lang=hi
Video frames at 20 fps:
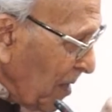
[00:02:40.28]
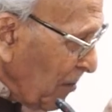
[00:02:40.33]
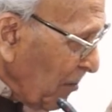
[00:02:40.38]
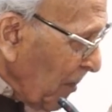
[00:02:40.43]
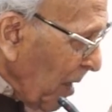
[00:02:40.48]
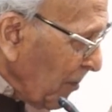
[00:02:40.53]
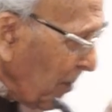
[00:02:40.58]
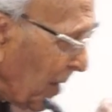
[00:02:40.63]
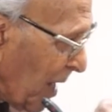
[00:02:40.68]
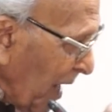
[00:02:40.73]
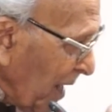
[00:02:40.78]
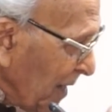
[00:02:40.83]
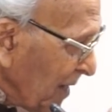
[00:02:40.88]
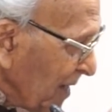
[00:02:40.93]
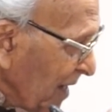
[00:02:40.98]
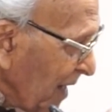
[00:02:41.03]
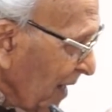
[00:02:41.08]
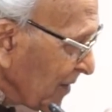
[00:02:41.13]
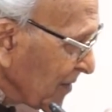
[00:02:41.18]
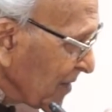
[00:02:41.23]
मैं बयान
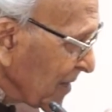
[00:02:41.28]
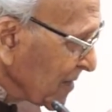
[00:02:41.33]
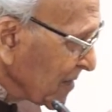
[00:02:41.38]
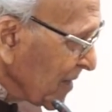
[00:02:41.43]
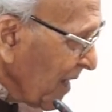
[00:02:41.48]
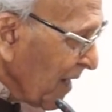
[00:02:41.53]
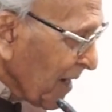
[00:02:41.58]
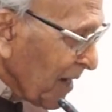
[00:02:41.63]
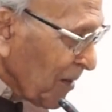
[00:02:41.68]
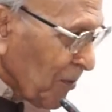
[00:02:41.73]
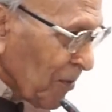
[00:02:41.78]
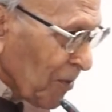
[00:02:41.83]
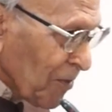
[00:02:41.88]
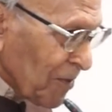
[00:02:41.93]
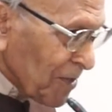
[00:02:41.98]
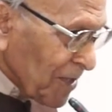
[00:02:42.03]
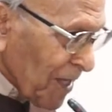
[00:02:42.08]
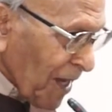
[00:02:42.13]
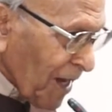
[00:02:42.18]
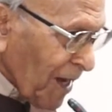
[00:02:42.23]
नहीं कर सकता कि
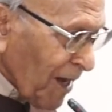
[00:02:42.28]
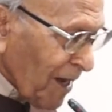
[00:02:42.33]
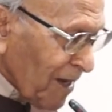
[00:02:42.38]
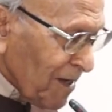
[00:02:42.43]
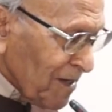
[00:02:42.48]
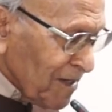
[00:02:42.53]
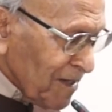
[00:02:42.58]
उनको देखा